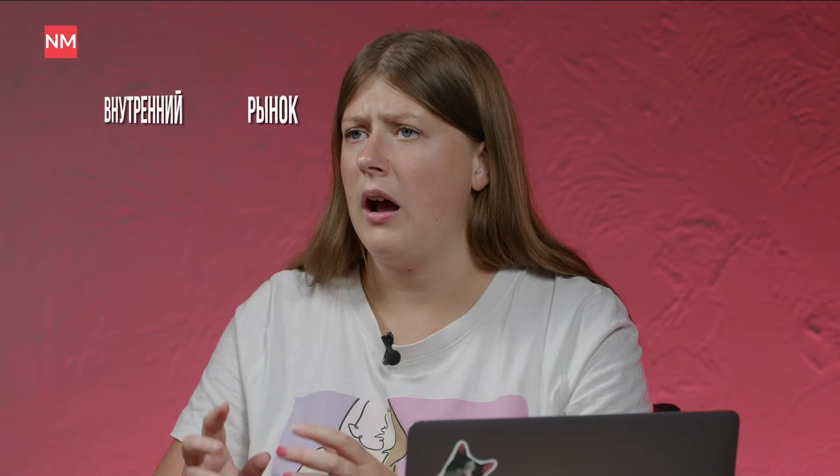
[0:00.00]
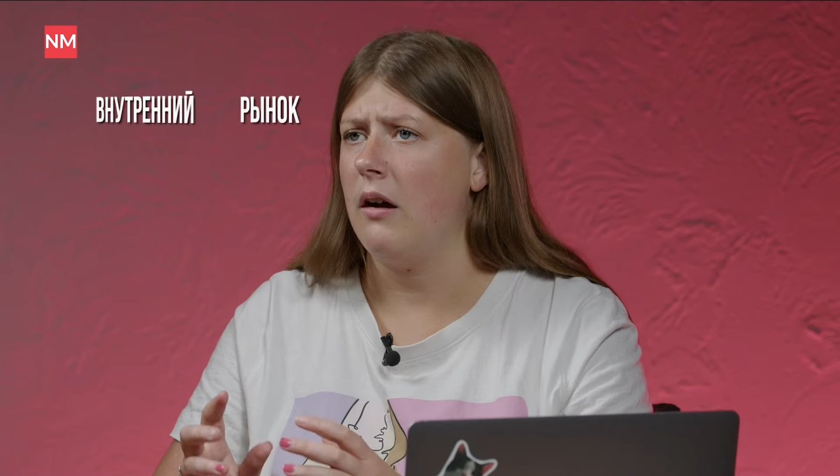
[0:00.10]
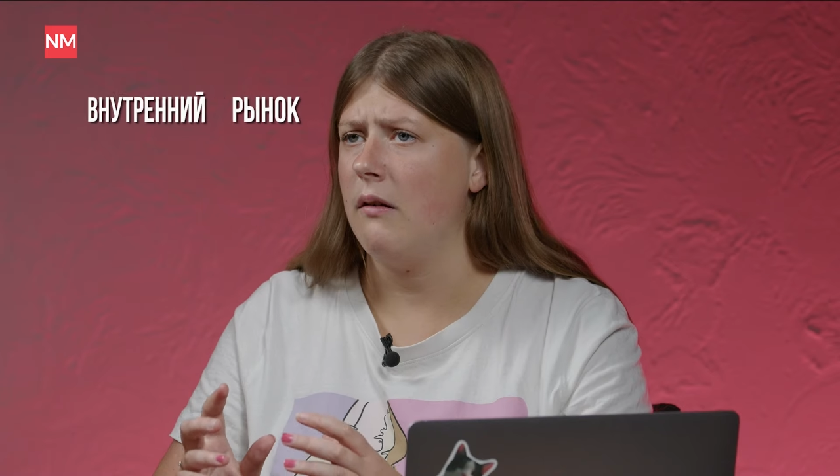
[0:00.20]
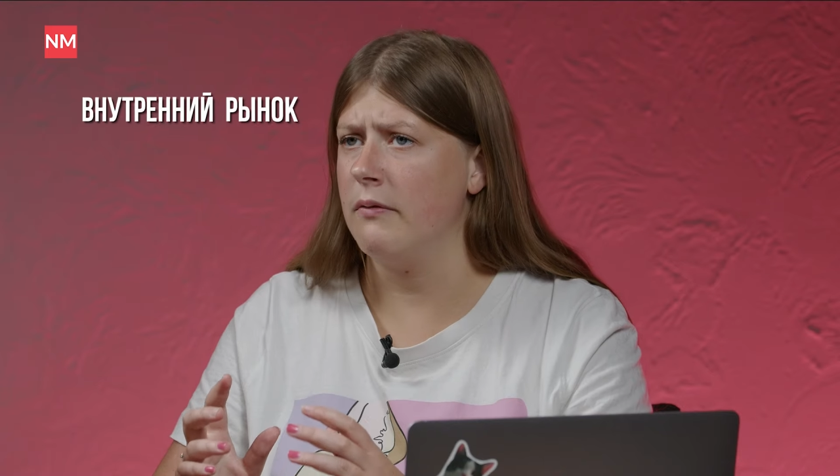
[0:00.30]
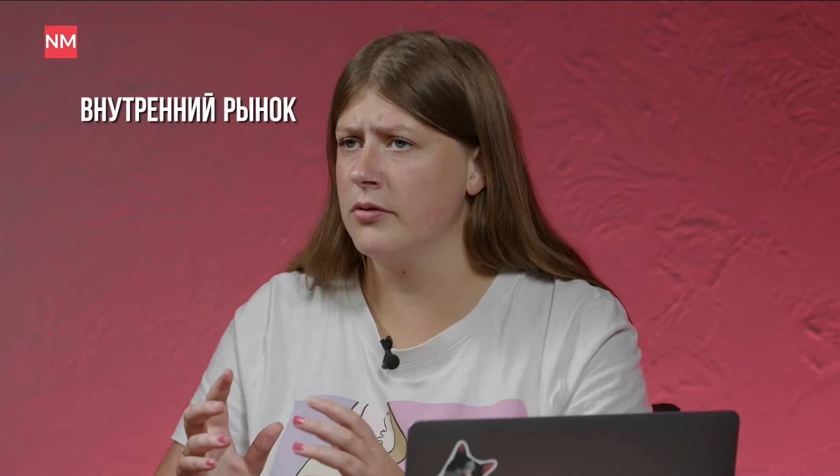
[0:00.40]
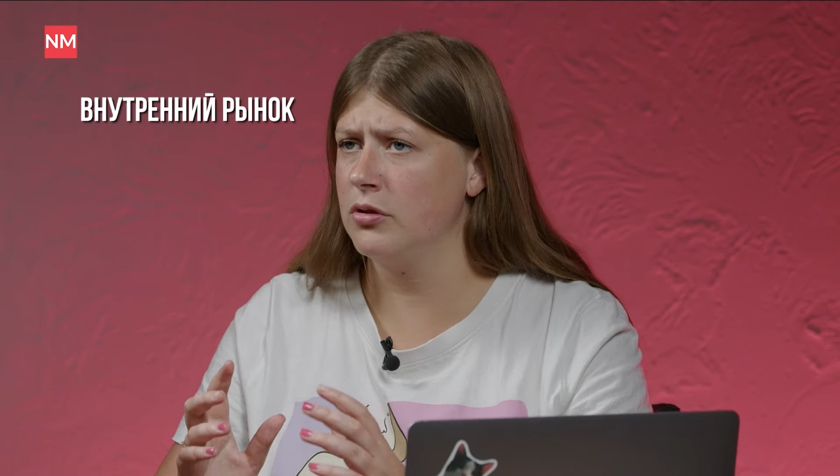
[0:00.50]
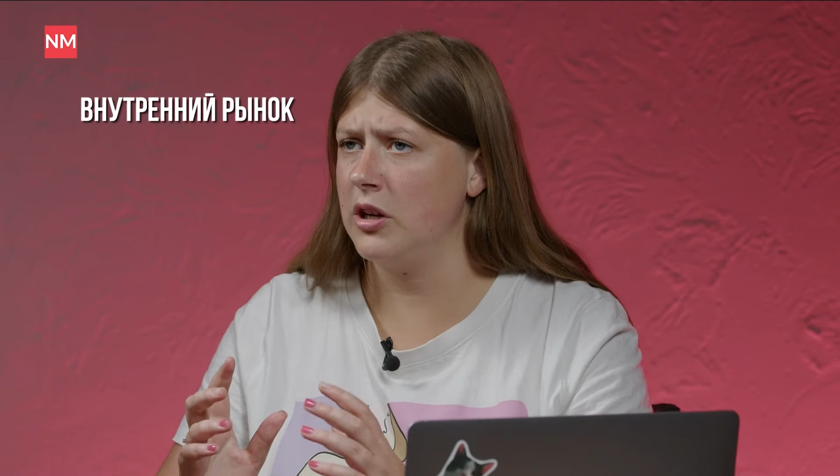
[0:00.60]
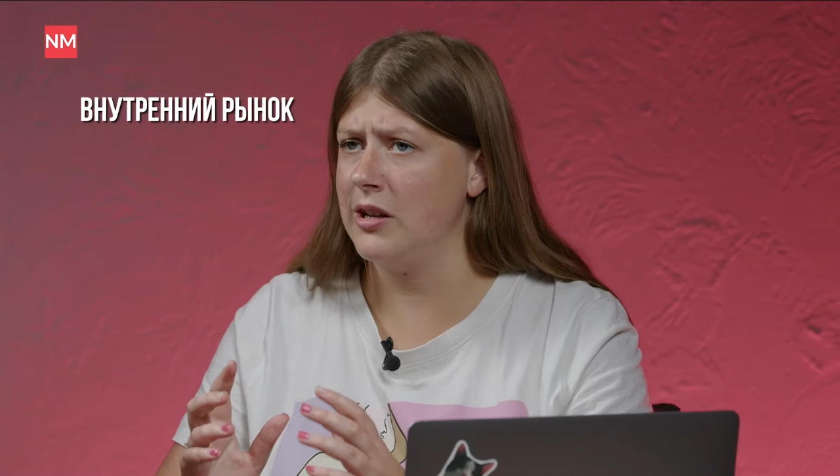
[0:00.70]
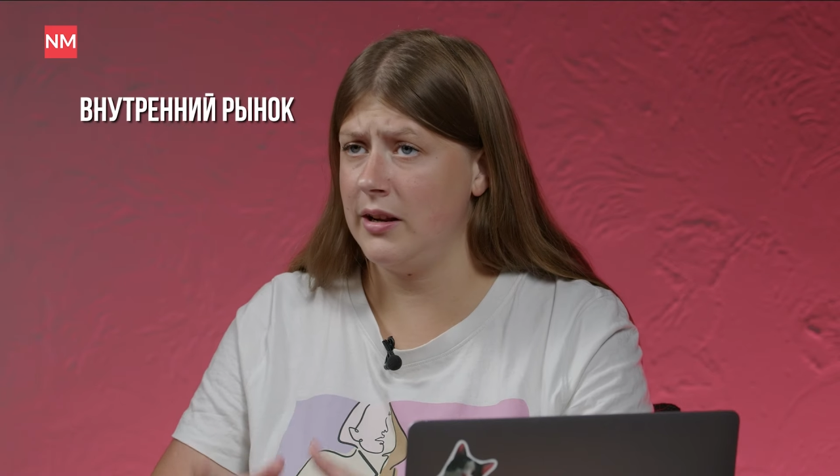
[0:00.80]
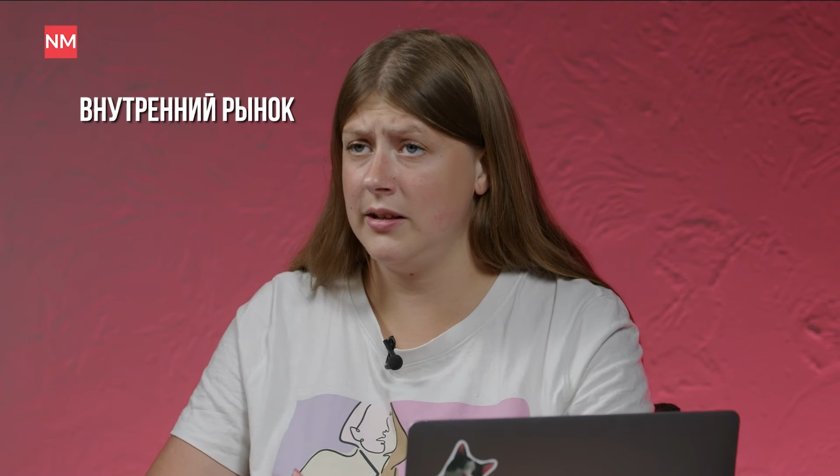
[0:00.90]

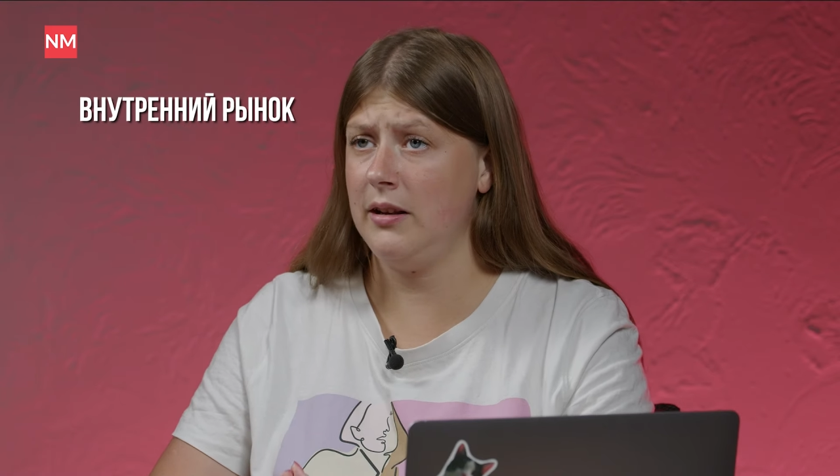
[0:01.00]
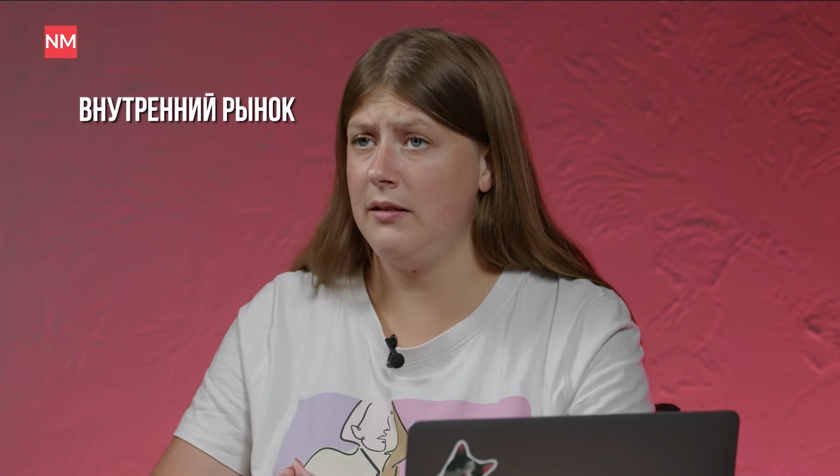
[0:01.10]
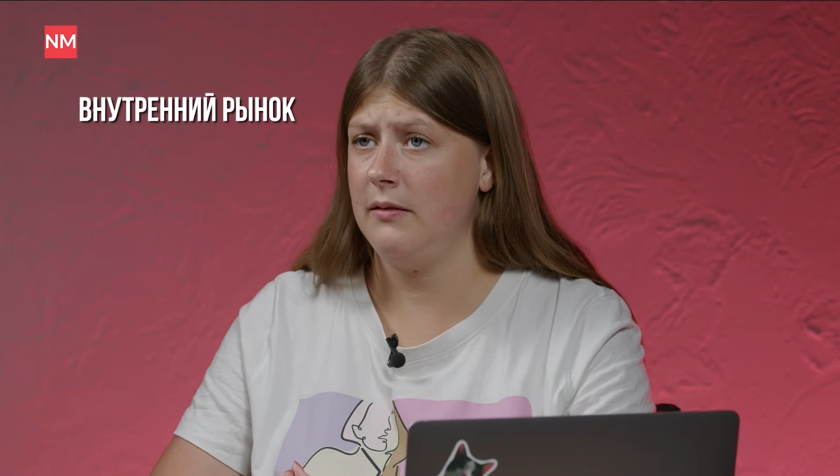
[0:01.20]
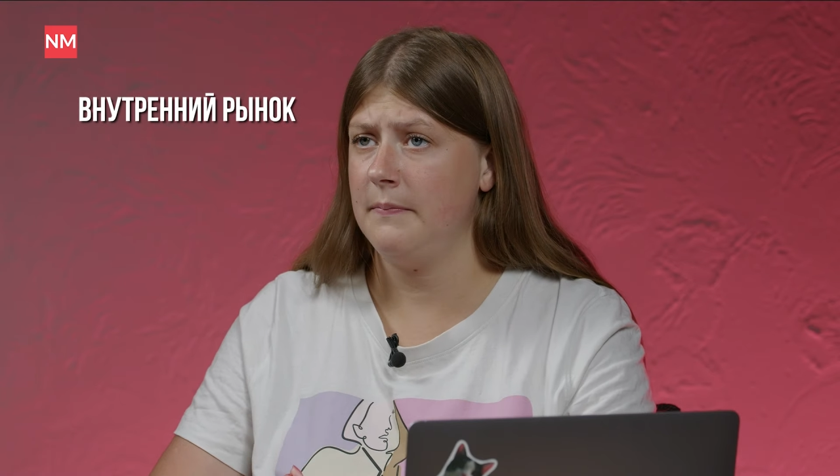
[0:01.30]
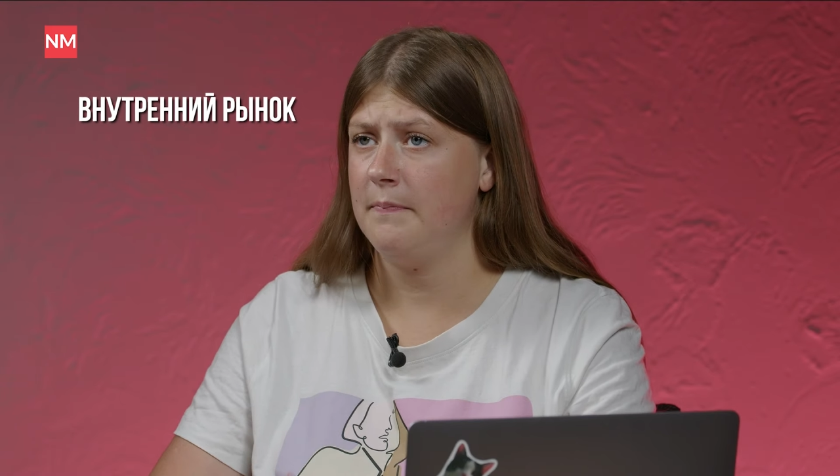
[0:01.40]
Внутренний рынок,